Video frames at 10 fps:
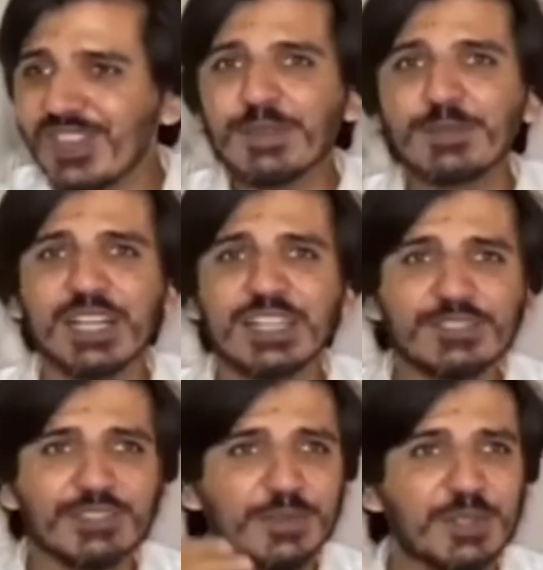अफसार
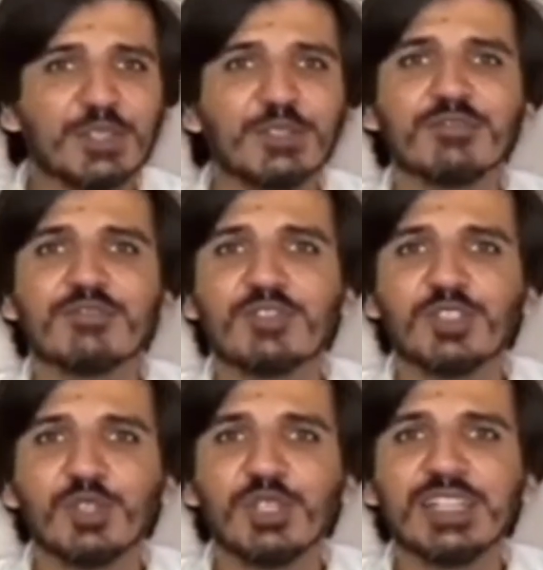आलम साहब ने
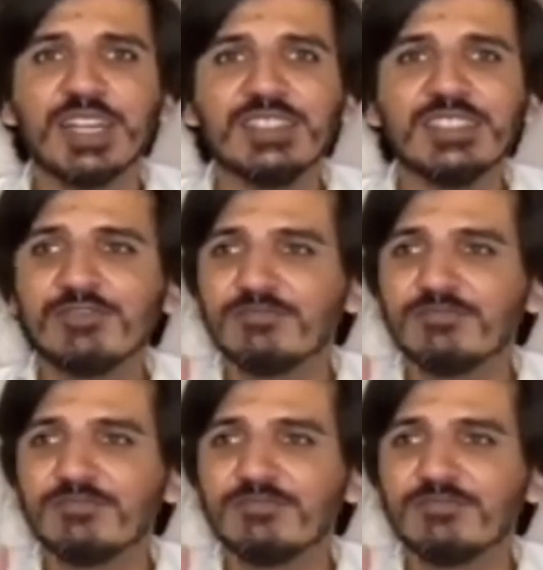गोली खाई